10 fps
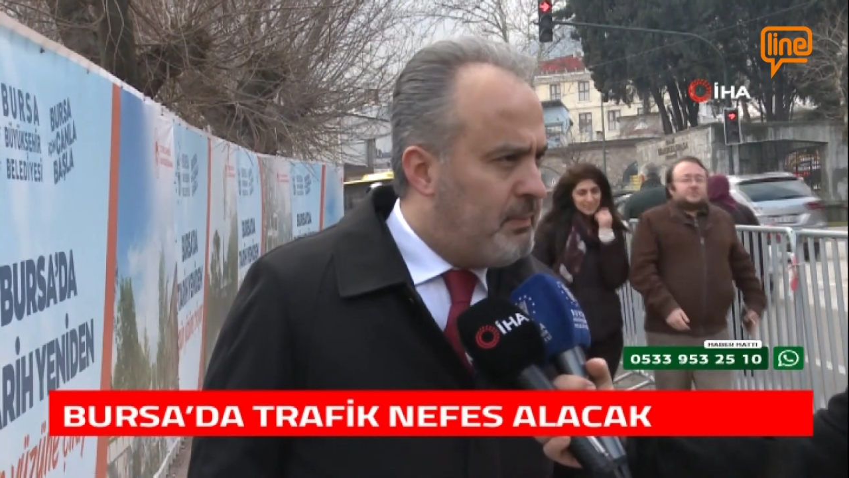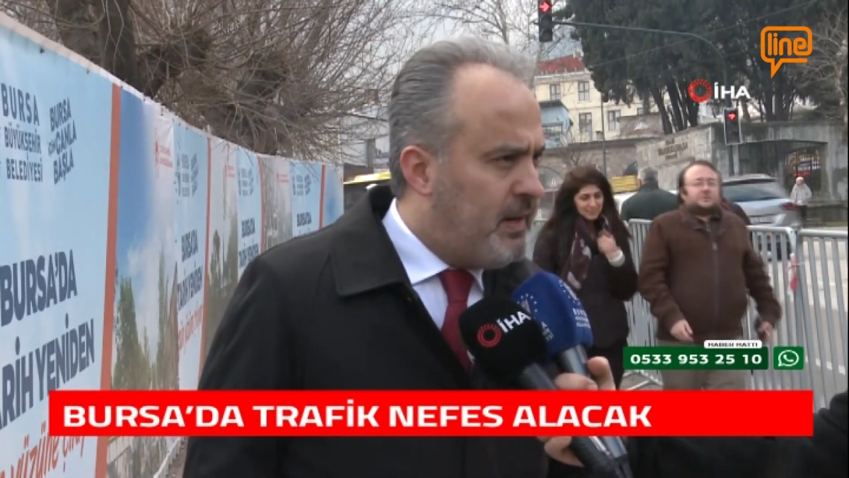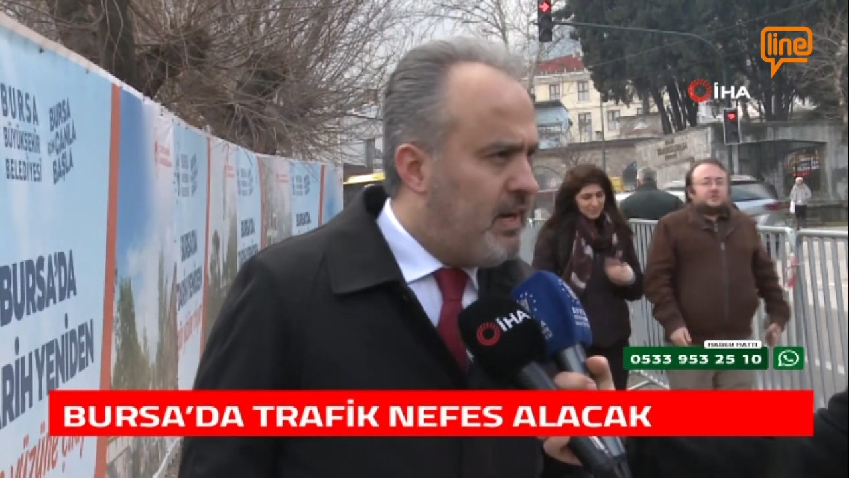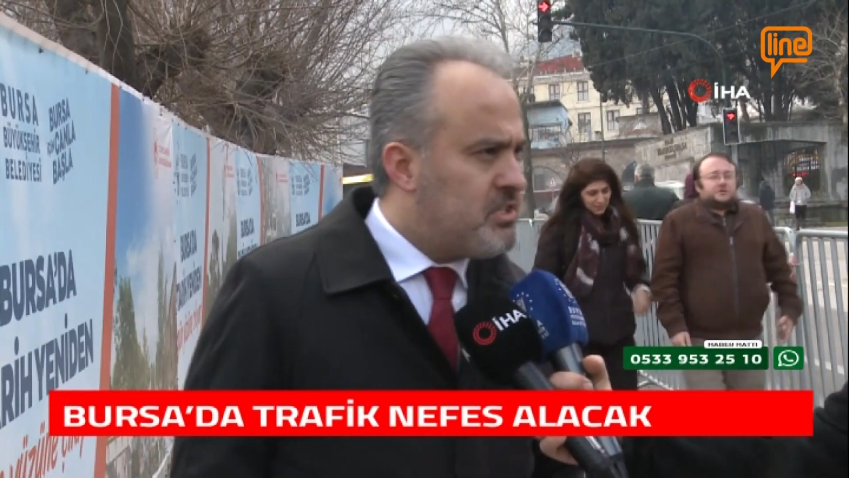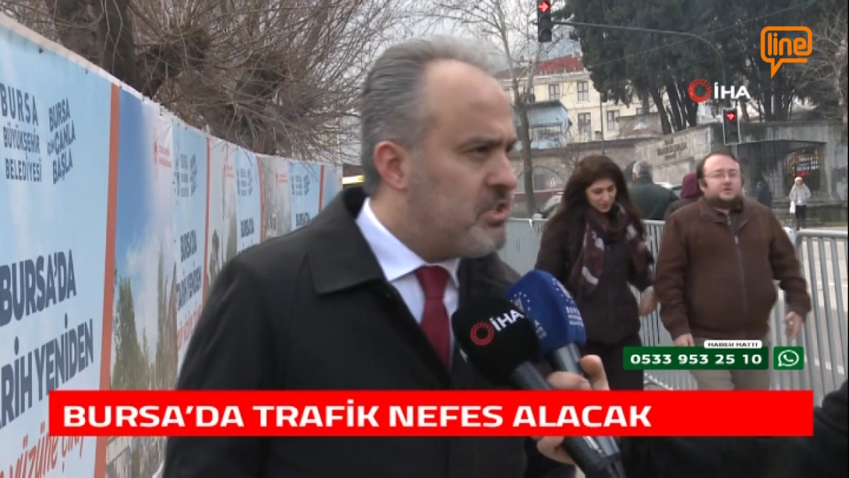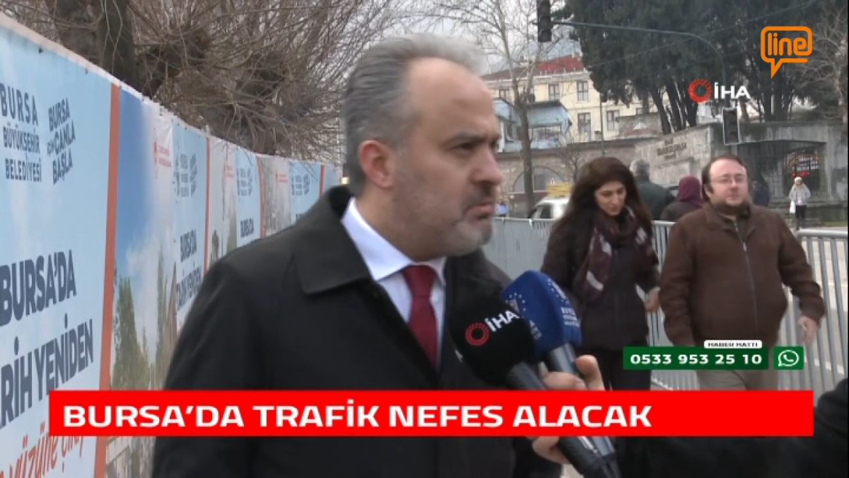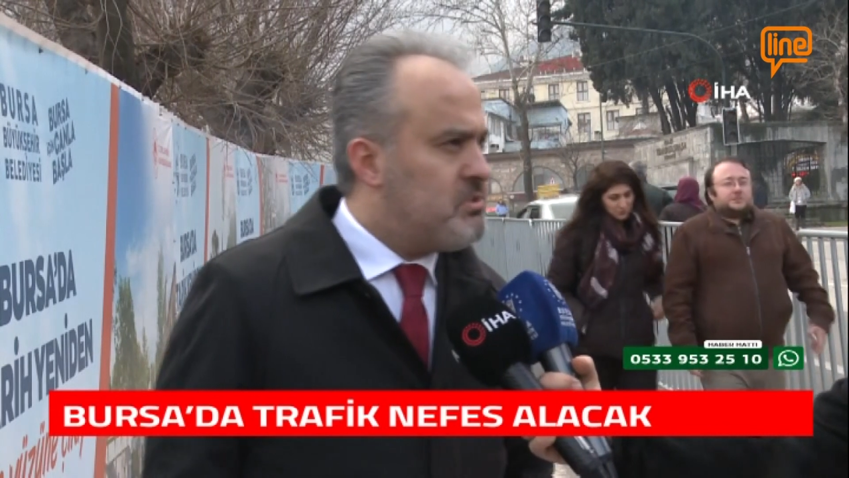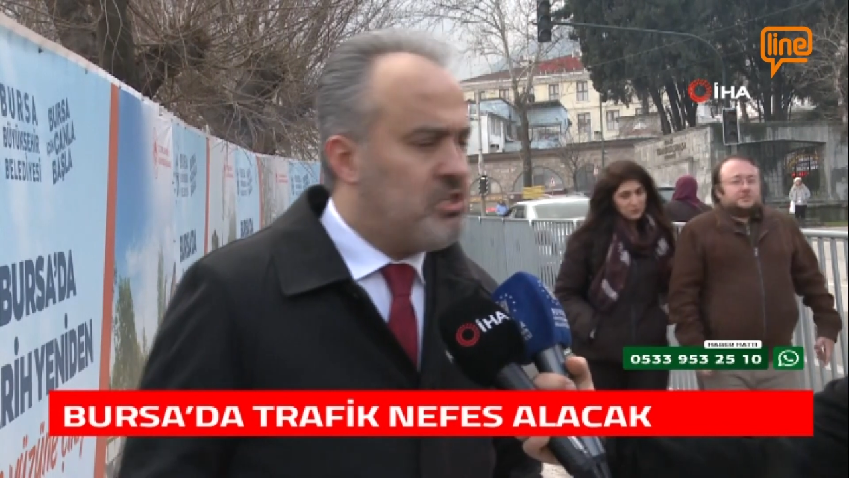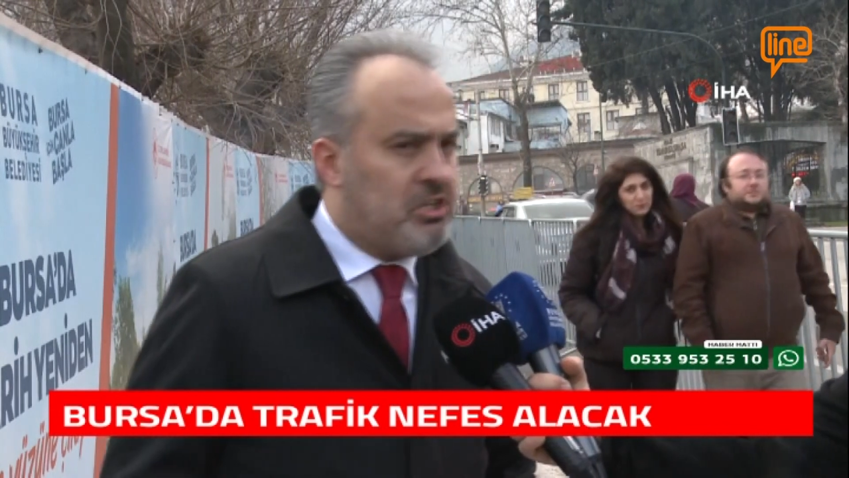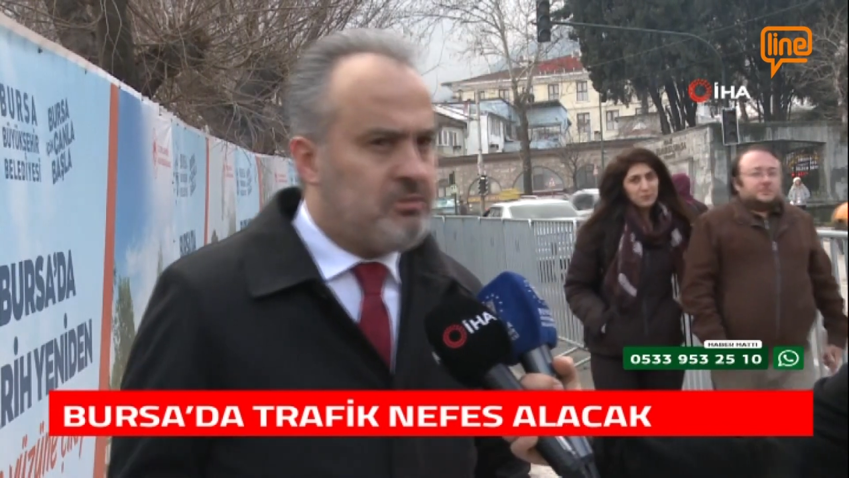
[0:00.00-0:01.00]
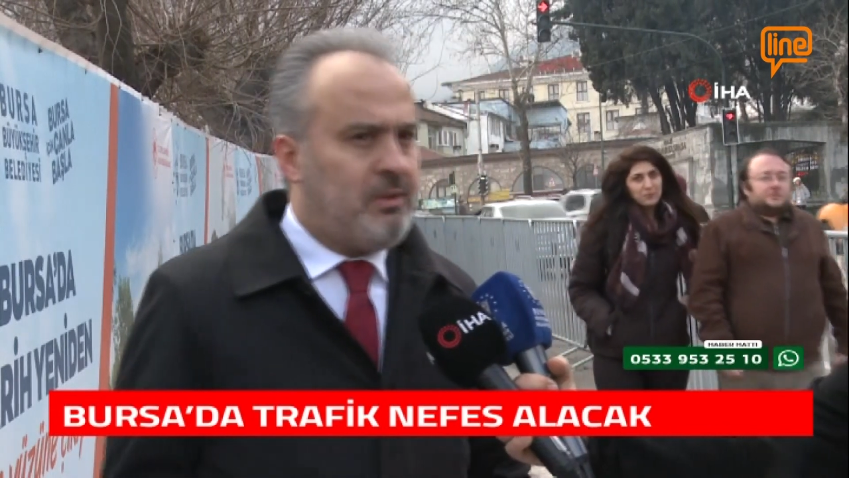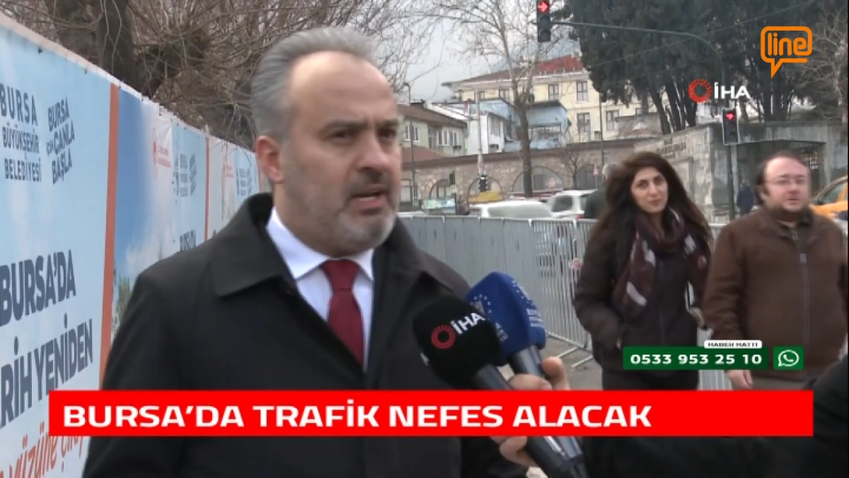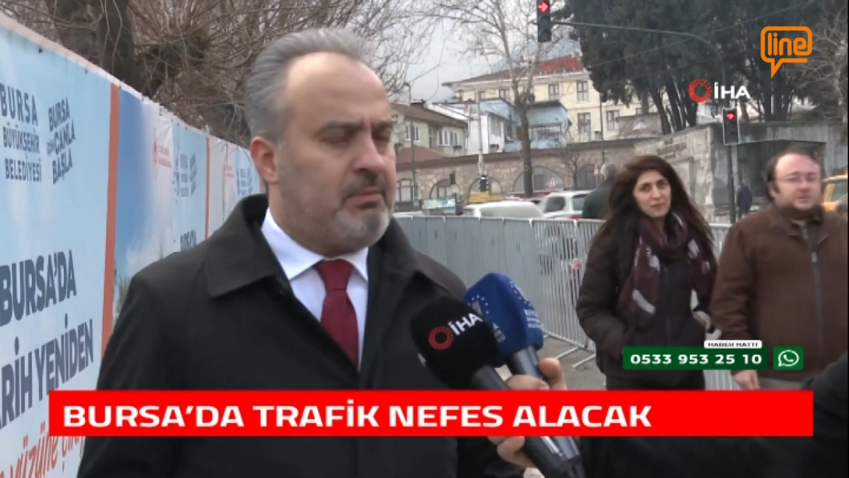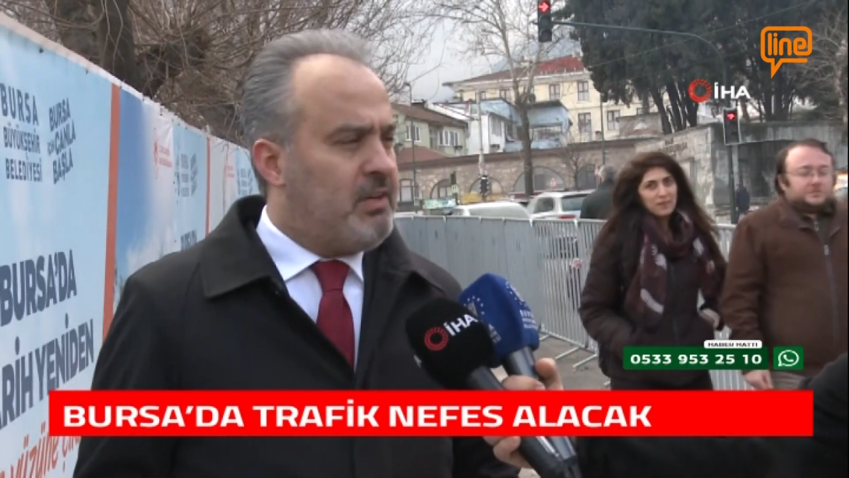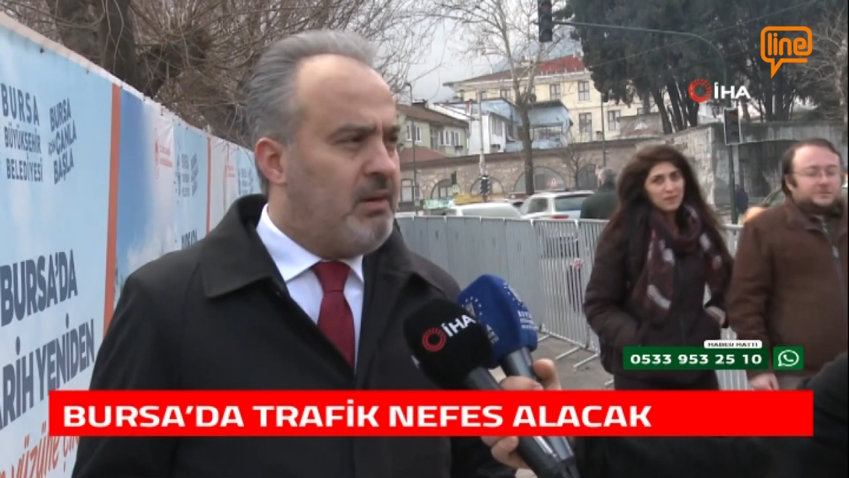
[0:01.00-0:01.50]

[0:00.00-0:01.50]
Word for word: para harcadığımız çalışmalar yaptık.